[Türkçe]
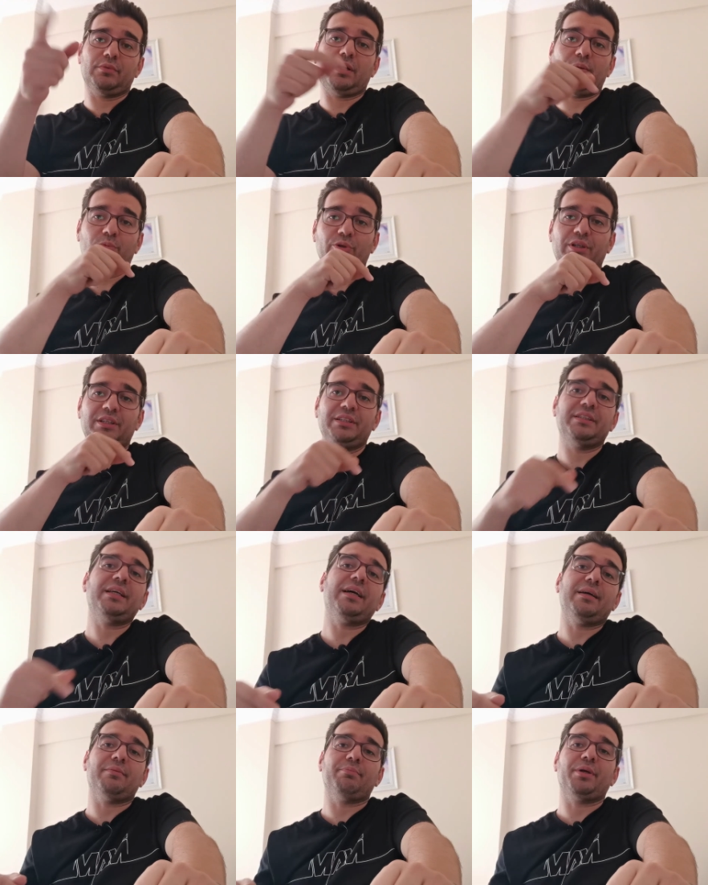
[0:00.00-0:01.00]
aboneliği
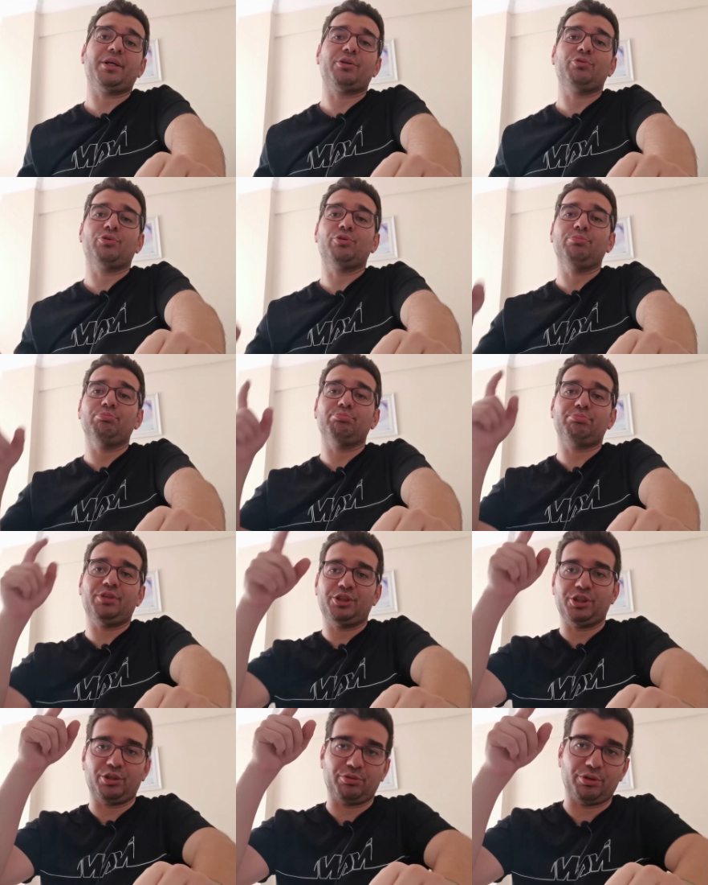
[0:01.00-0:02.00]
de bekliyorum.
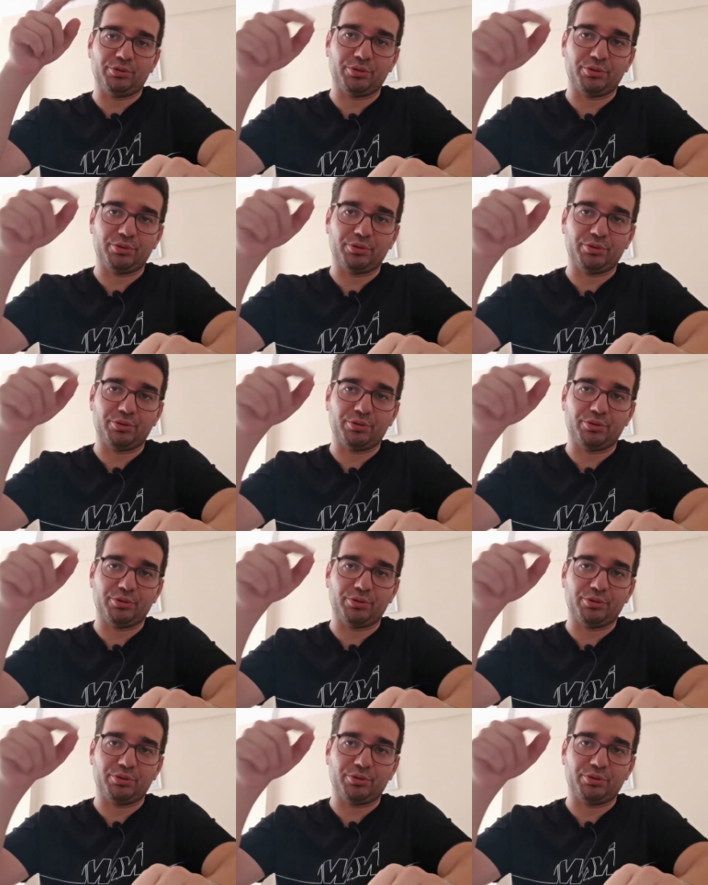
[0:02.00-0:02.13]
Teşekkür